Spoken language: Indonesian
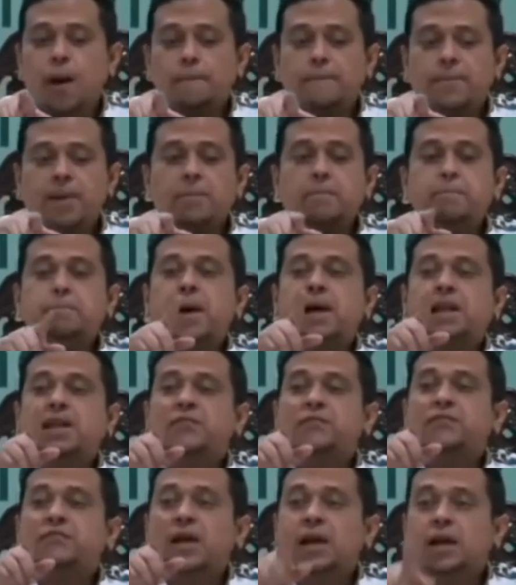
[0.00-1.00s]

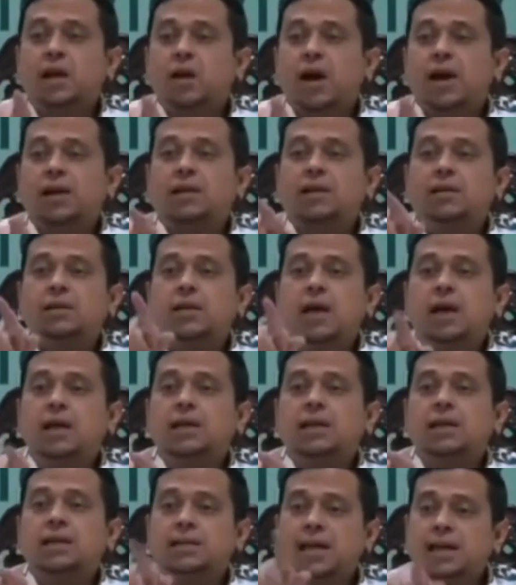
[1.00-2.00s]
mimman iftara 'ala
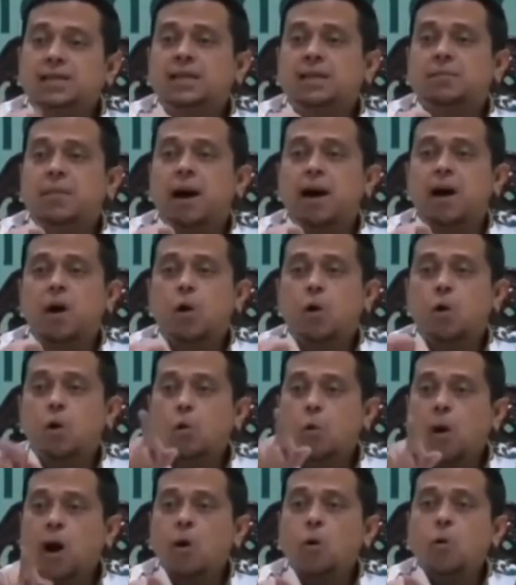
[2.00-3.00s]
Allahil
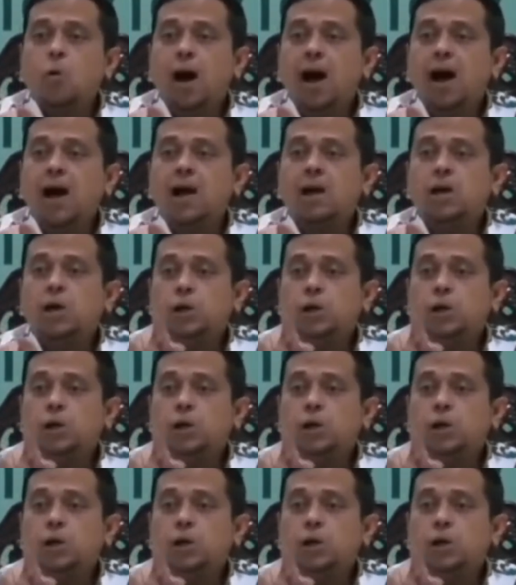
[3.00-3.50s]
kaziba wa huwa